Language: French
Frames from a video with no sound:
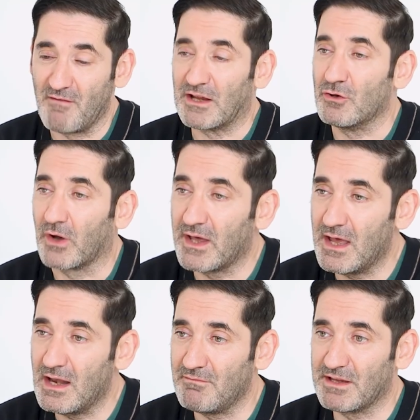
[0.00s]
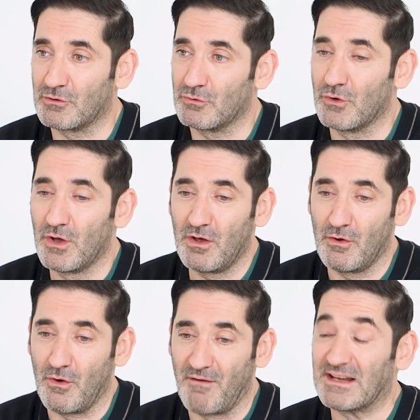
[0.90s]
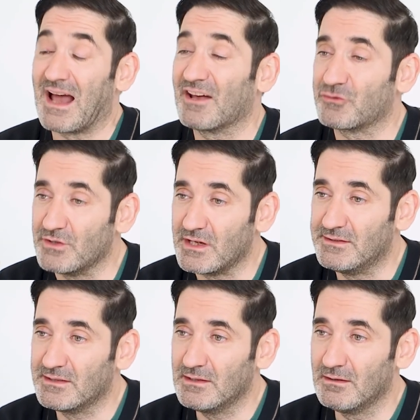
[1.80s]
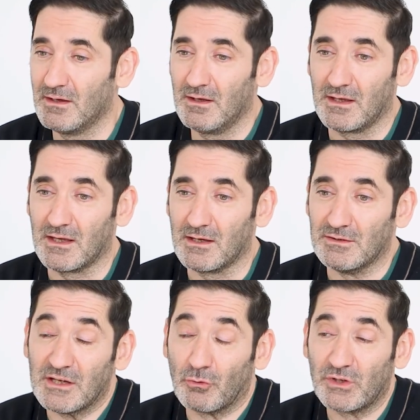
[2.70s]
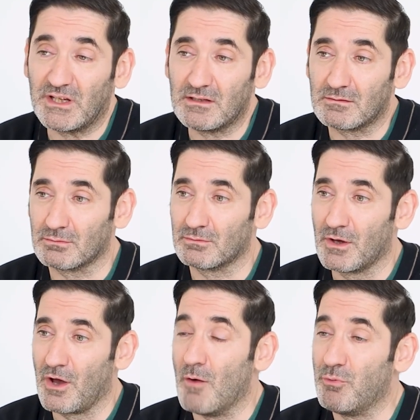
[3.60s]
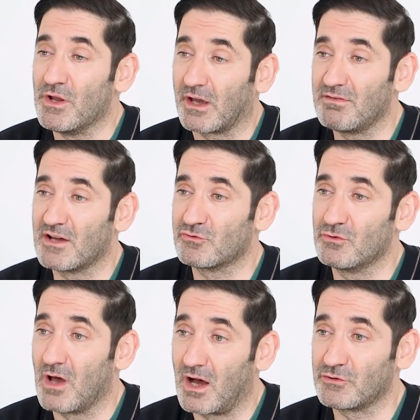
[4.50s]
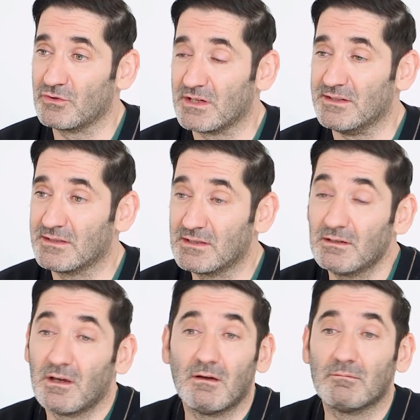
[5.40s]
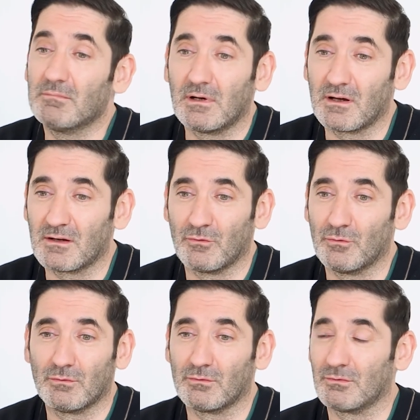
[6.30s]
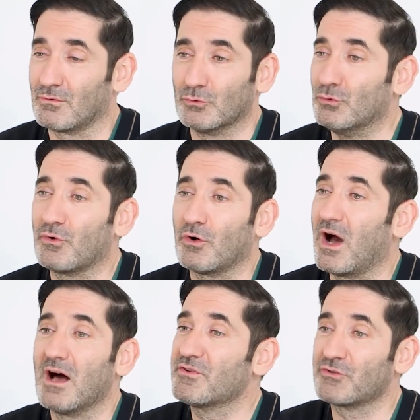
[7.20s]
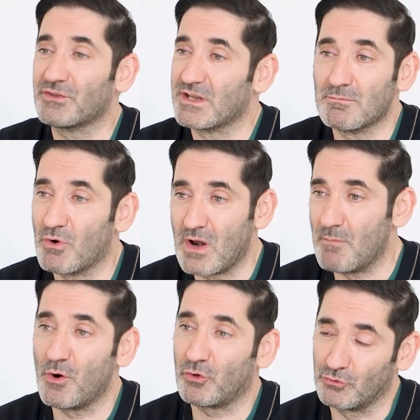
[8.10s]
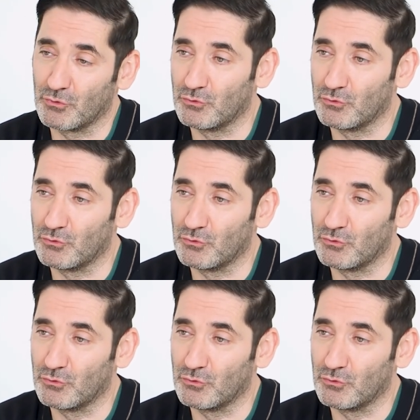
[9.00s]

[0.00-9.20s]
avec le réel, avec, le, avec la rationalité. Et dès qu'on quitte un peu les rivages de la rationalité, on ouvre instantanément la porte